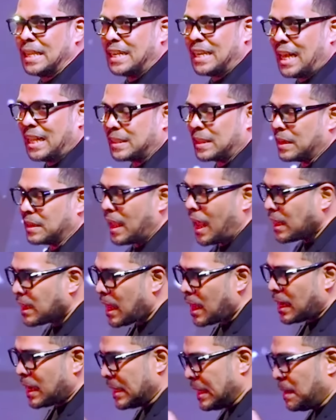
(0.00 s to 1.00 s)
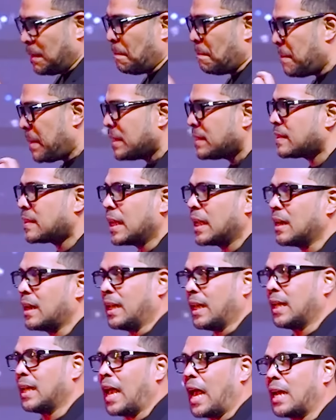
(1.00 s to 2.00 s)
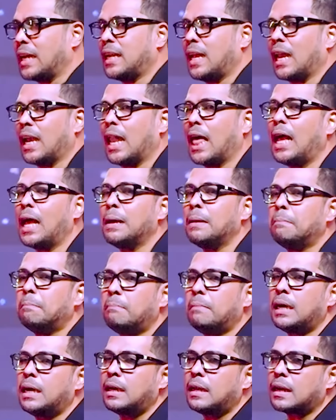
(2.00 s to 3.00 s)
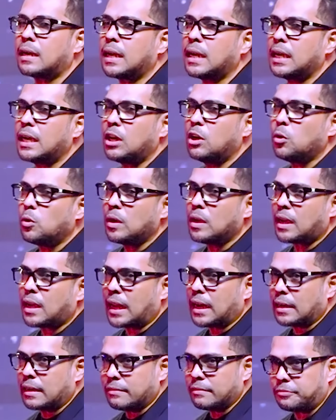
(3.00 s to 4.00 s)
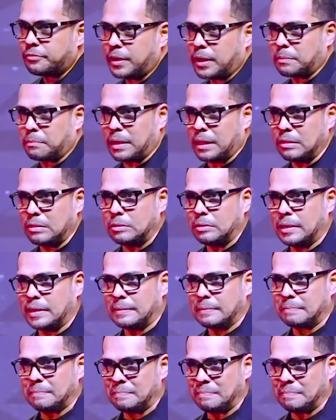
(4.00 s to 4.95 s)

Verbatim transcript: Nah ternyata the missing link adalah merenungkan firman Tuhan.